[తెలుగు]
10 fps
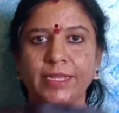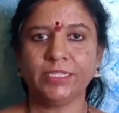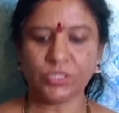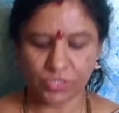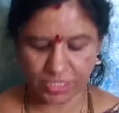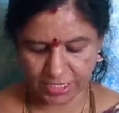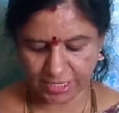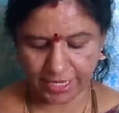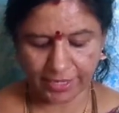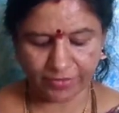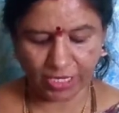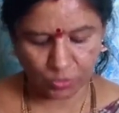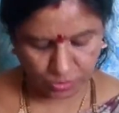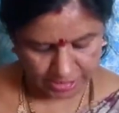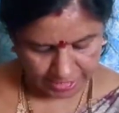నెక్స్ట్ వచ్చేసి ఇవి
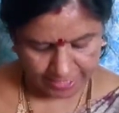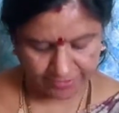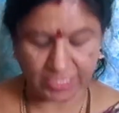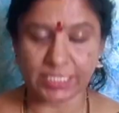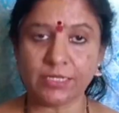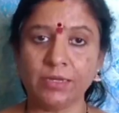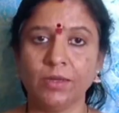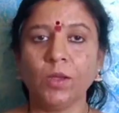కుషన్ కవర్స్